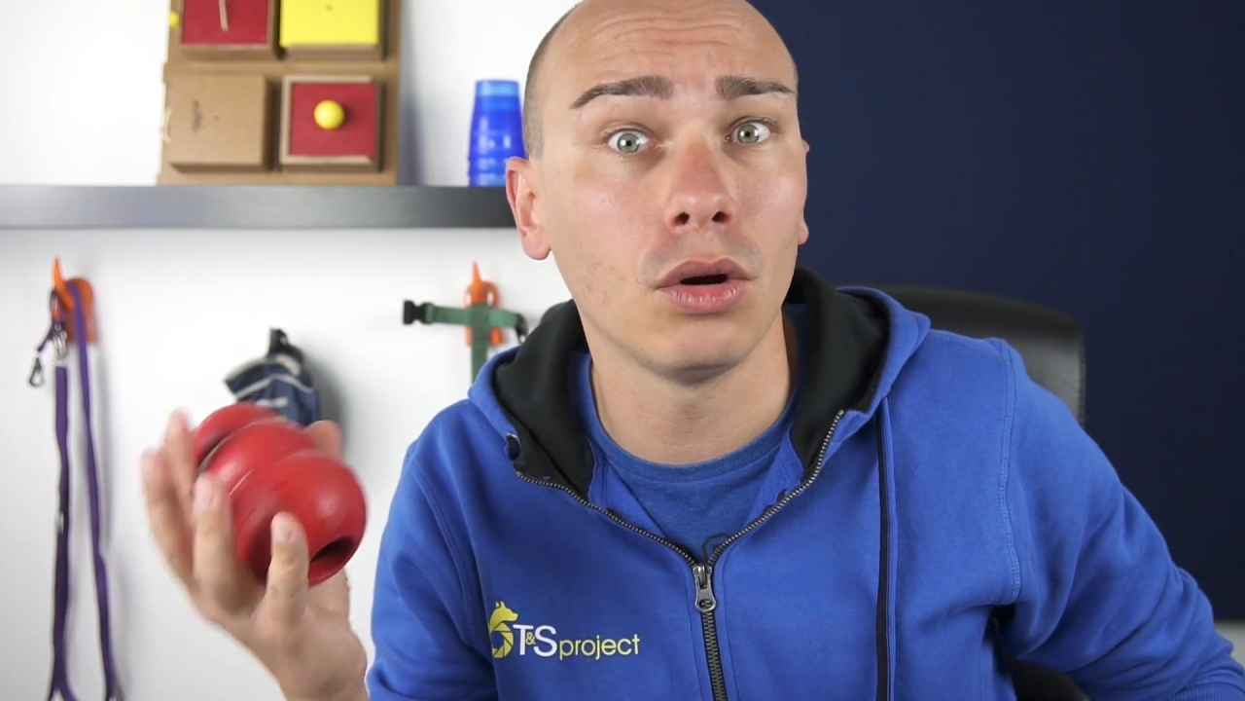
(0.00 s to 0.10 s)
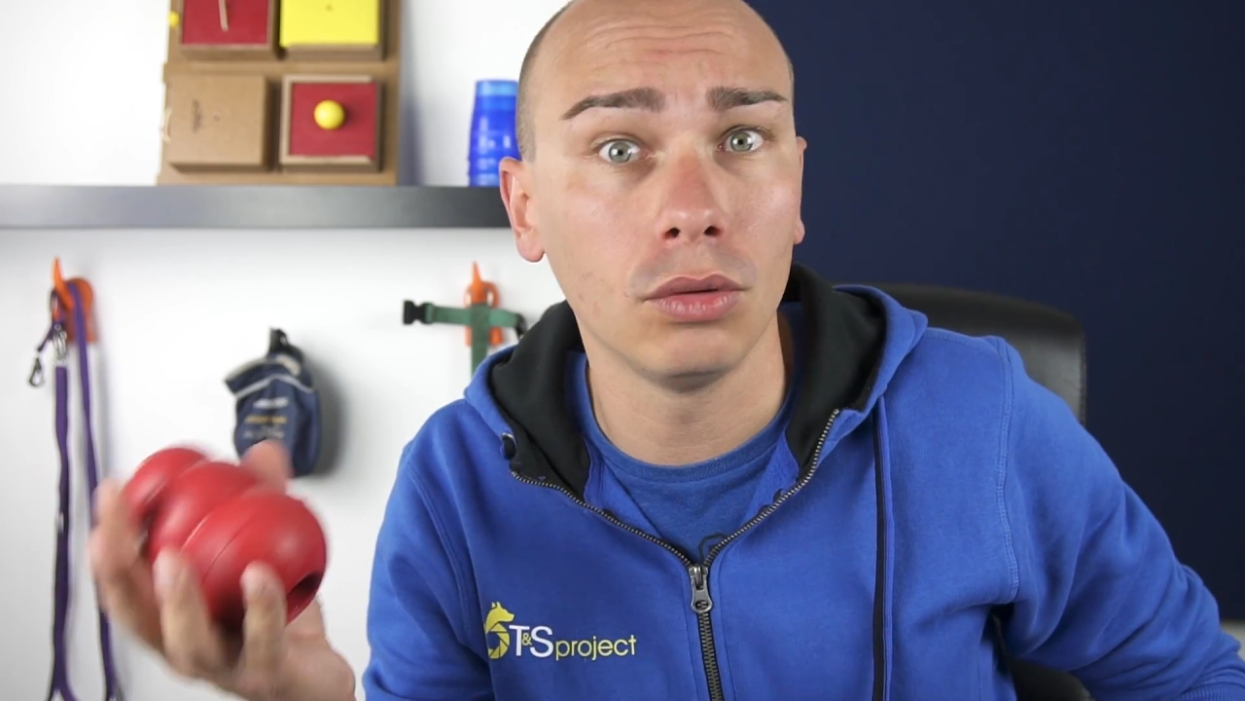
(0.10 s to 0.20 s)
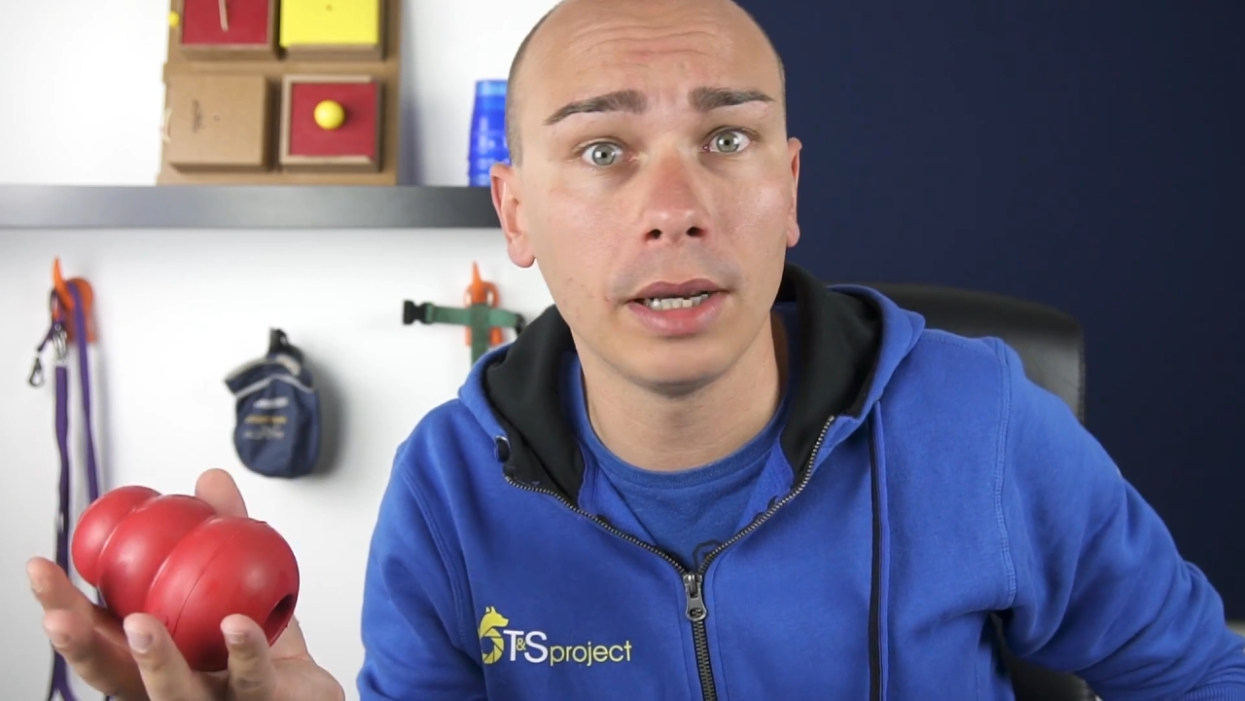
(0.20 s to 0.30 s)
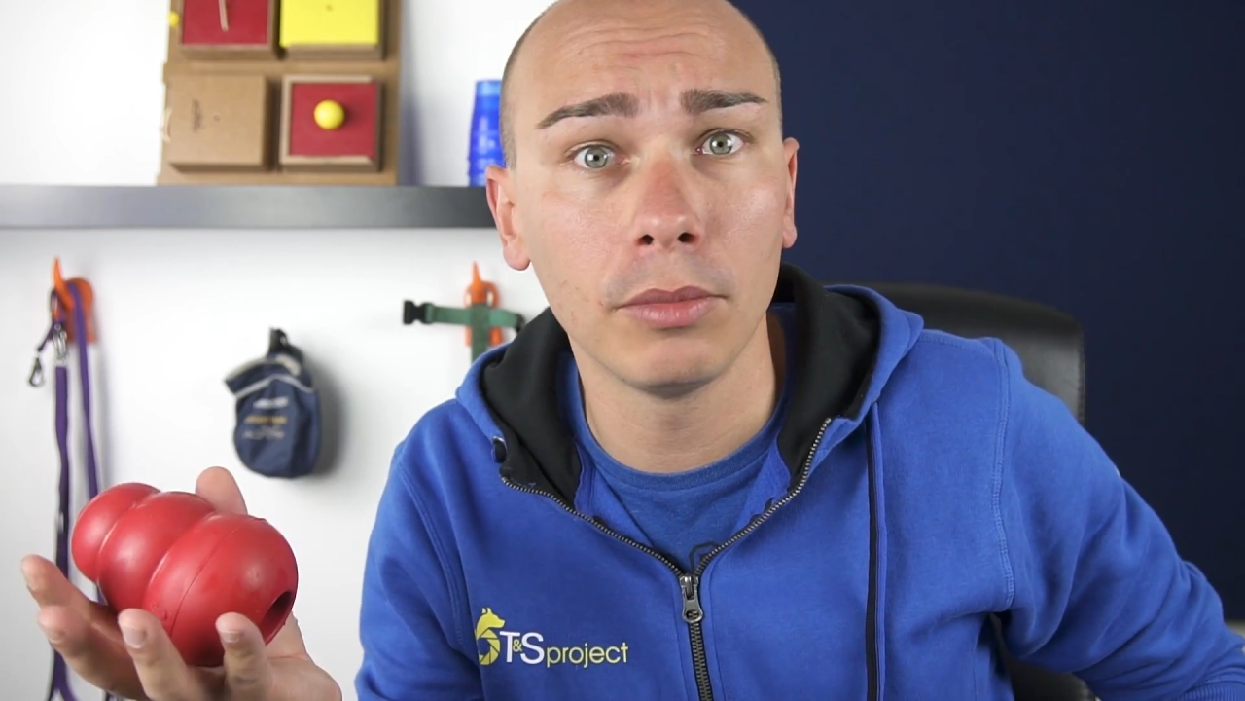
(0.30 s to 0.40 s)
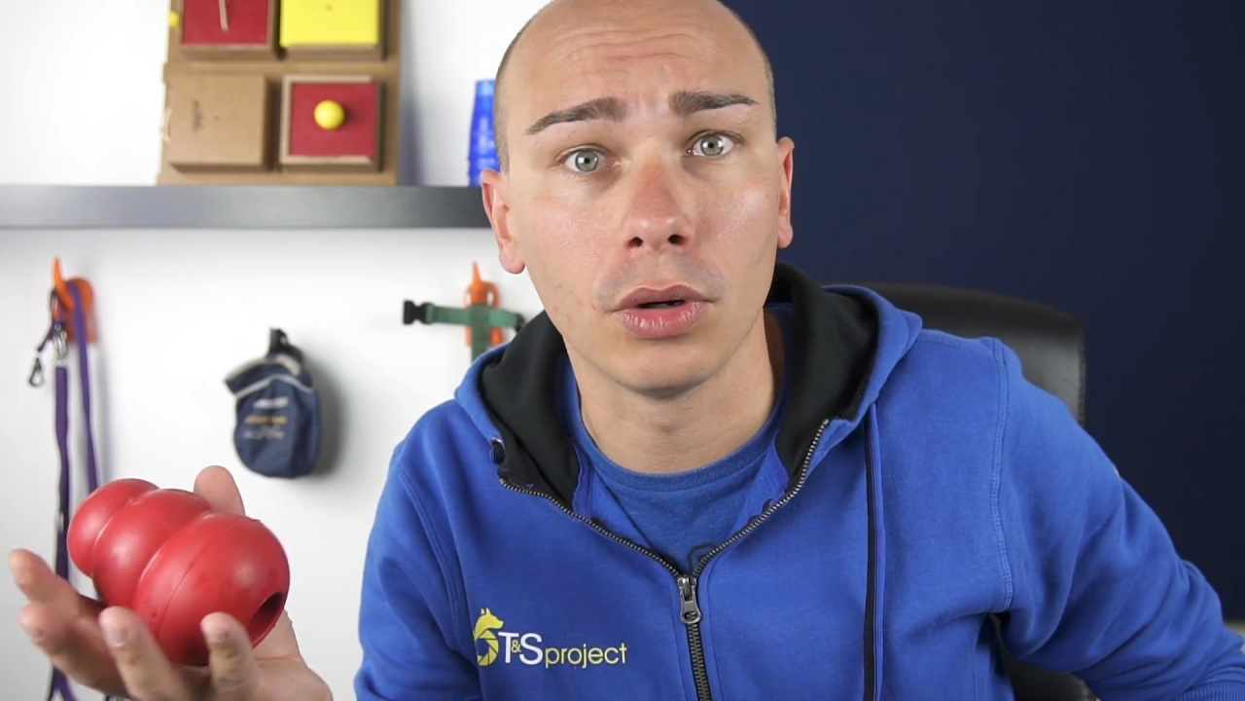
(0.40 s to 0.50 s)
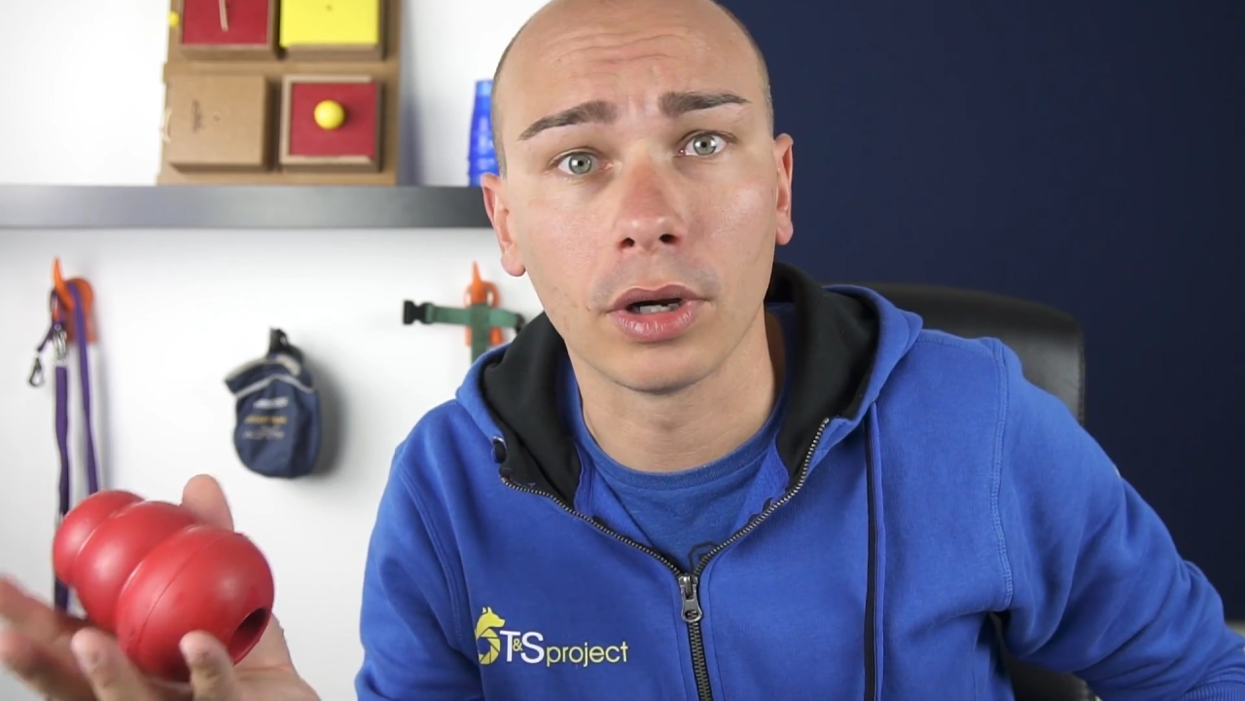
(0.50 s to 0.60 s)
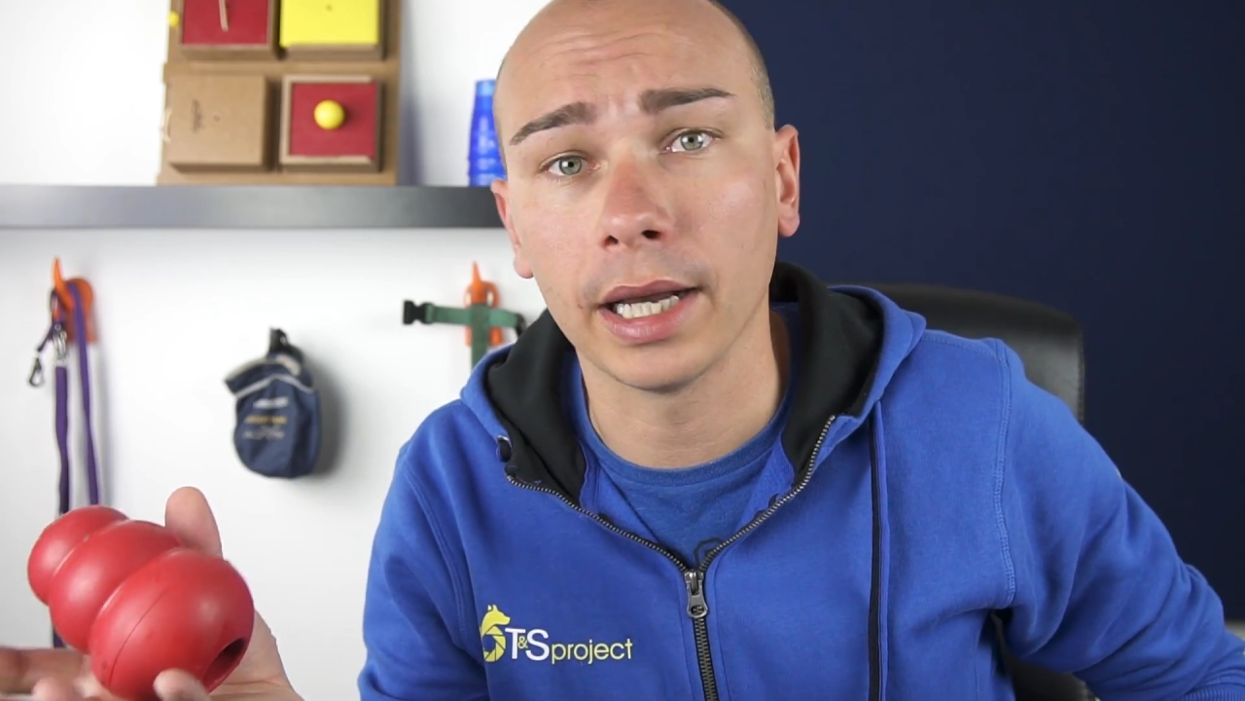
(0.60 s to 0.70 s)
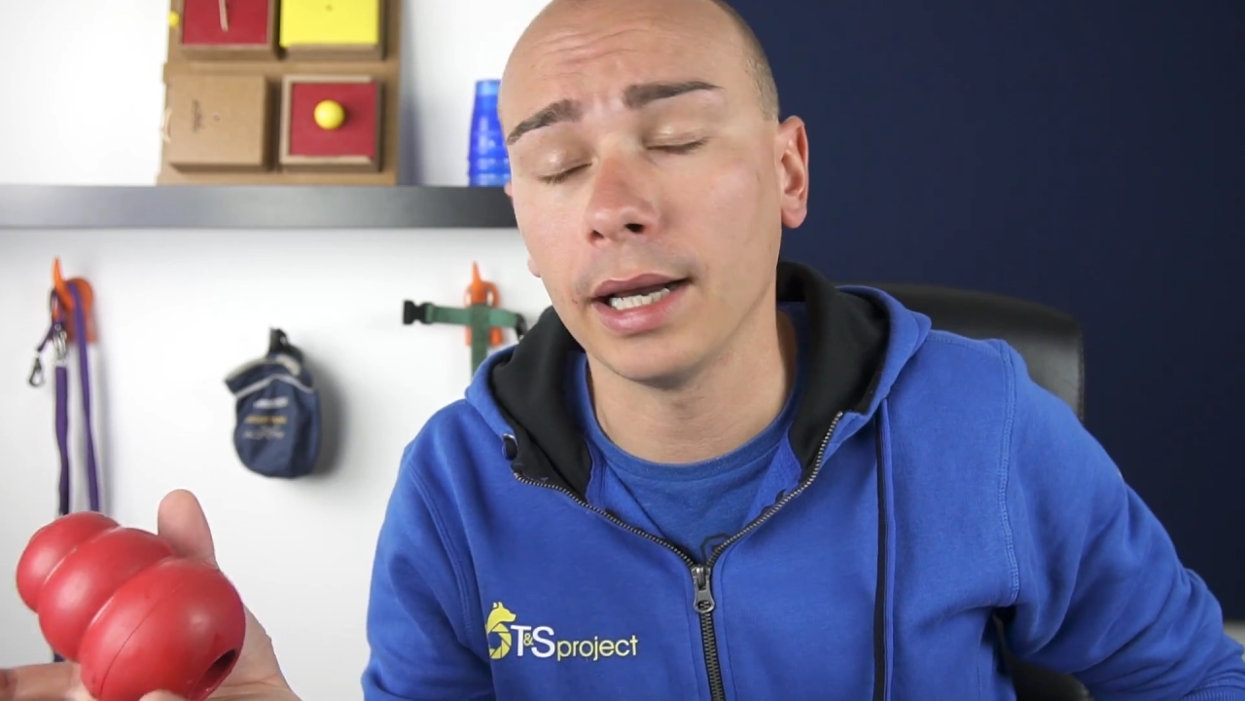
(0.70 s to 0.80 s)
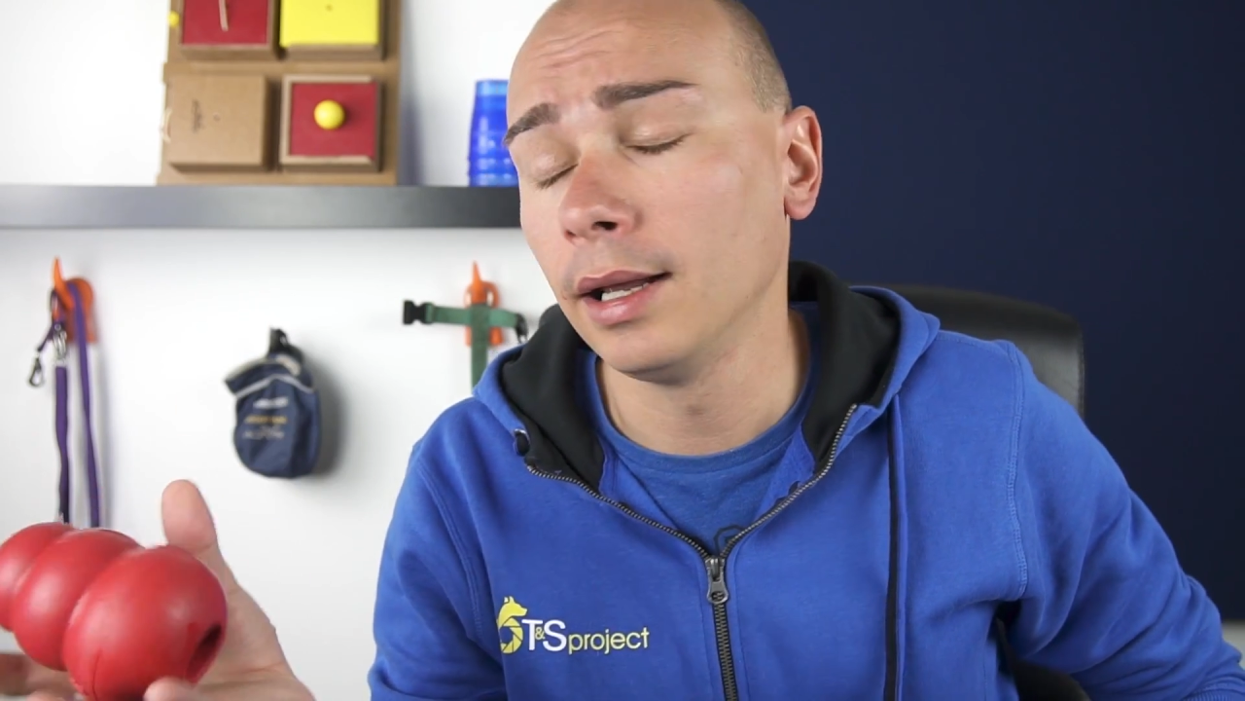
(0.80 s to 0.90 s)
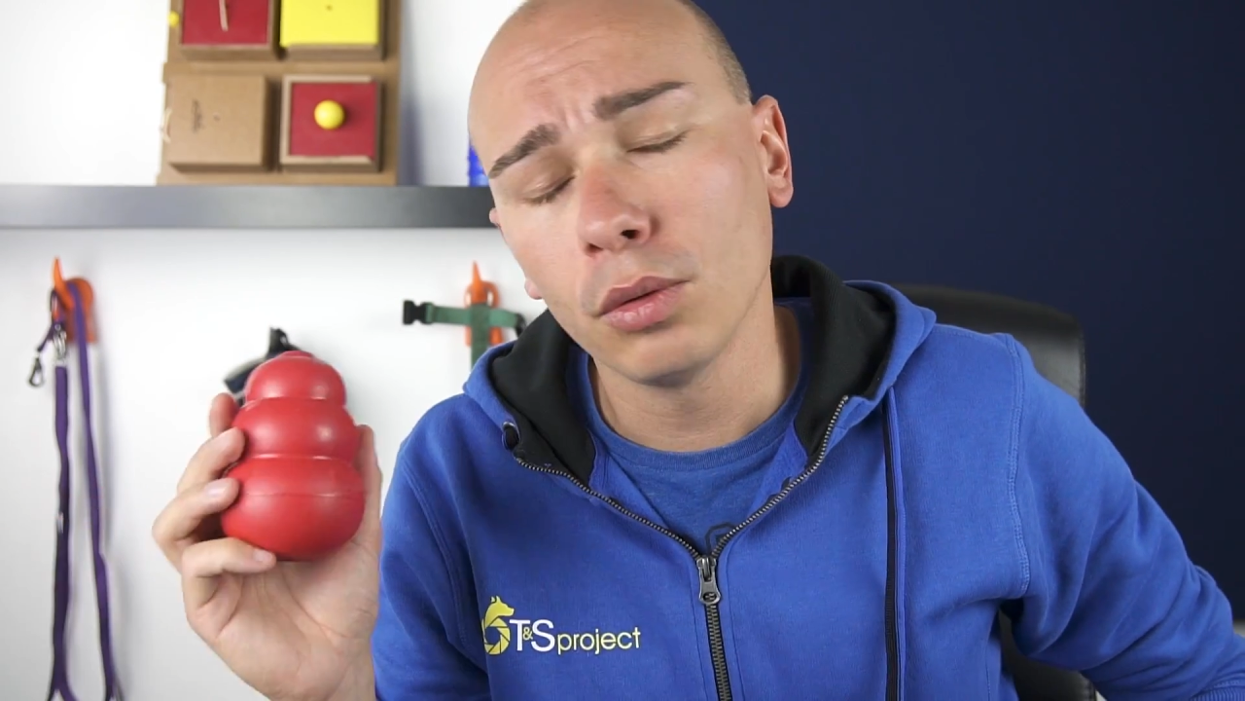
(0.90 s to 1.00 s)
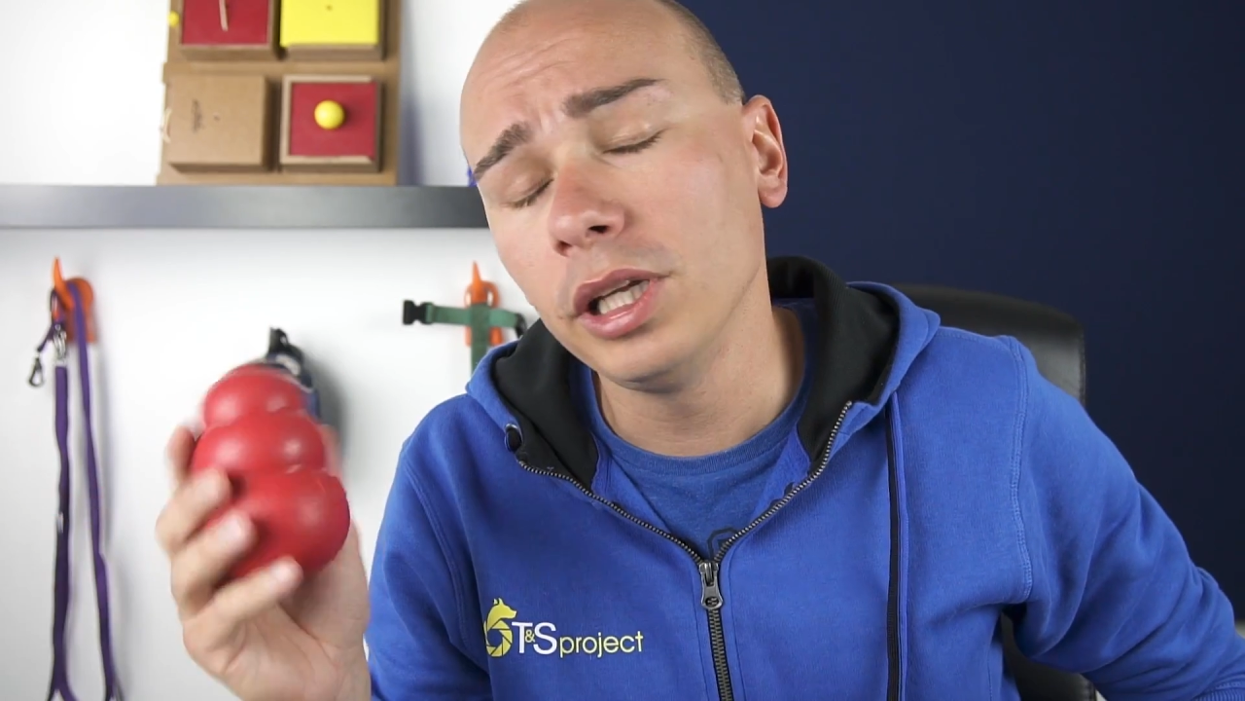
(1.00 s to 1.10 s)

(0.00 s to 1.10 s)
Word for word: con la bocca.